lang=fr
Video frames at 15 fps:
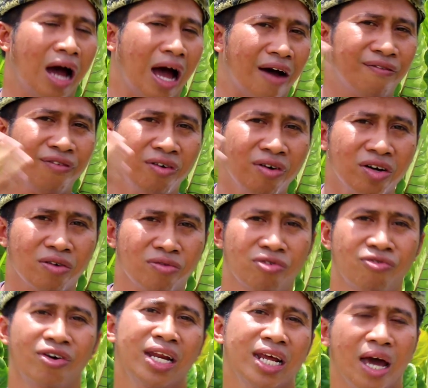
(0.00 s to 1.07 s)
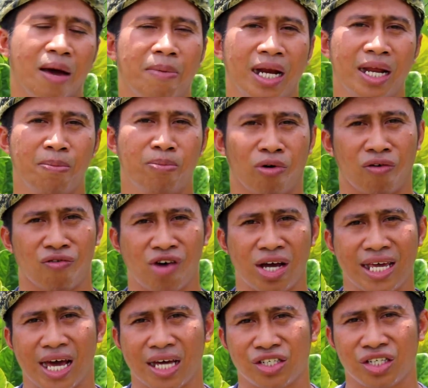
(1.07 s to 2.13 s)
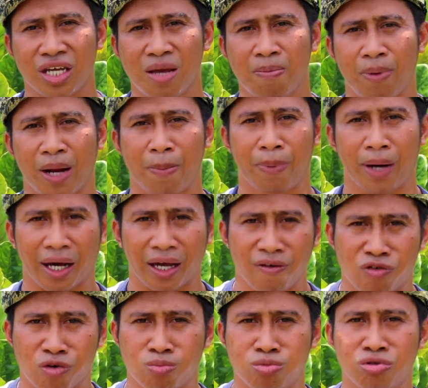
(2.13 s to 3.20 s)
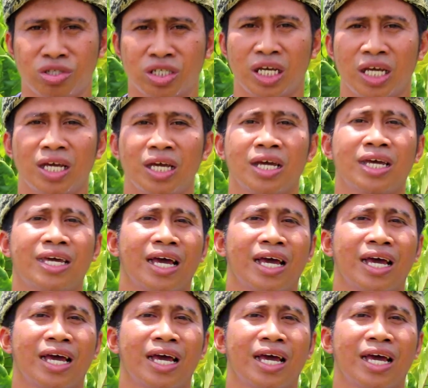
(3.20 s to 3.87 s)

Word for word: Avant que vous venez à Bali pour voyager, préparer vos budgets,